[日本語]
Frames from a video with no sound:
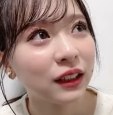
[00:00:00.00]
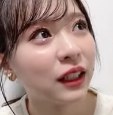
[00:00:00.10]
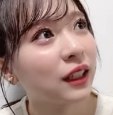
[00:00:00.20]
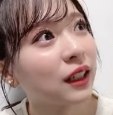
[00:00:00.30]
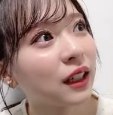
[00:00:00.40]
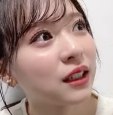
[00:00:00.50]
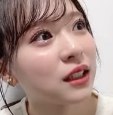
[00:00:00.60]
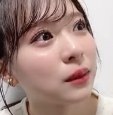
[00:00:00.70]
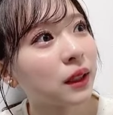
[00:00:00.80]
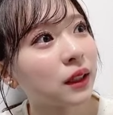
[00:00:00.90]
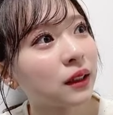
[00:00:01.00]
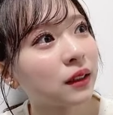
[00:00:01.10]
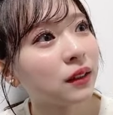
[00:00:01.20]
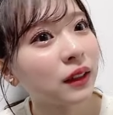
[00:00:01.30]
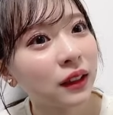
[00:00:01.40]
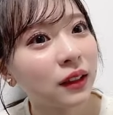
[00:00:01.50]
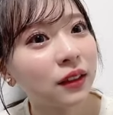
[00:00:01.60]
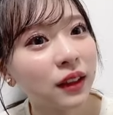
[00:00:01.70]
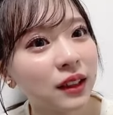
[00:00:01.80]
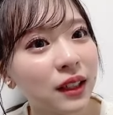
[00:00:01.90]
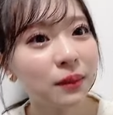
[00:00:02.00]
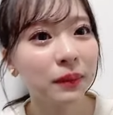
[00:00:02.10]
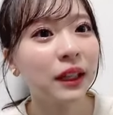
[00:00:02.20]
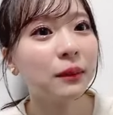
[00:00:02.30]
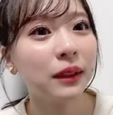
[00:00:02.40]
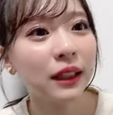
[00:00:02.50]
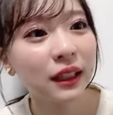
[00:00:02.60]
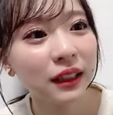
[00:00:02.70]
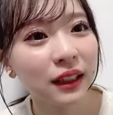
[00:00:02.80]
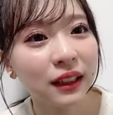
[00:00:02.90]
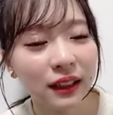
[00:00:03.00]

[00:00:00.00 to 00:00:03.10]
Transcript: 歴が一番上っていうか先輩みたいな